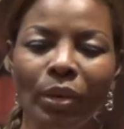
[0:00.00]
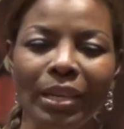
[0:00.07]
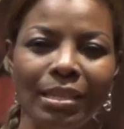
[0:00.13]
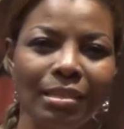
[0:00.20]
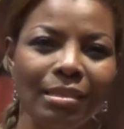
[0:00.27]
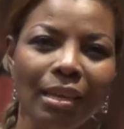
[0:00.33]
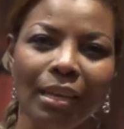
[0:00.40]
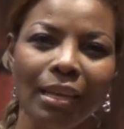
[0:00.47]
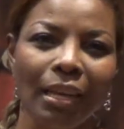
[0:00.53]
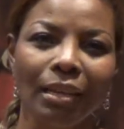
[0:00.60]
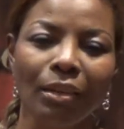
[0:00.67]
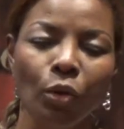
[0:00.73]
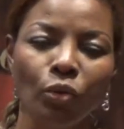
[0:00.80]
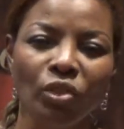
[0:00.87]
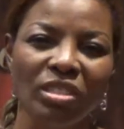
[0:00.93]
en
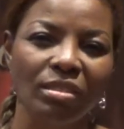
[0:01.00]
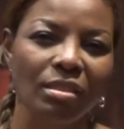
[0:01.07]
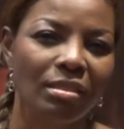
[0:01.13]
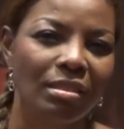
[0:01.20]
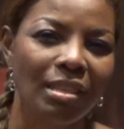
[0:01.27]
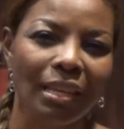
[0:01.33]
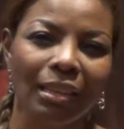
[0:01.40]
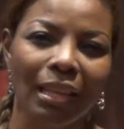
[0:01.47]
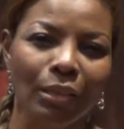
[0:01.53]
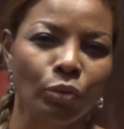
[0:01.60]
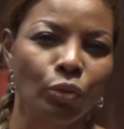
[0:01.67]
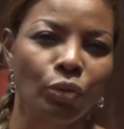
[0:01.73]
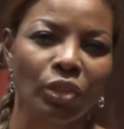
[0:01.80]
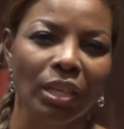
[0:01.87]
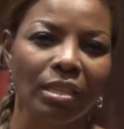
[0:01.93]
escena con 17
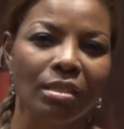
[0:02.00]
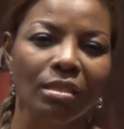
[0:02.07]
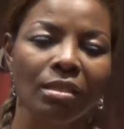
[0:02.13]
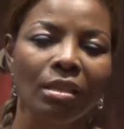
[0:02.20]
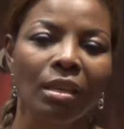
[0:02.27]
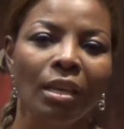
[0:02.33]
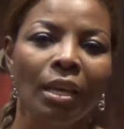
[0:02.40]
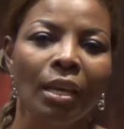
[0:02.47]
actores,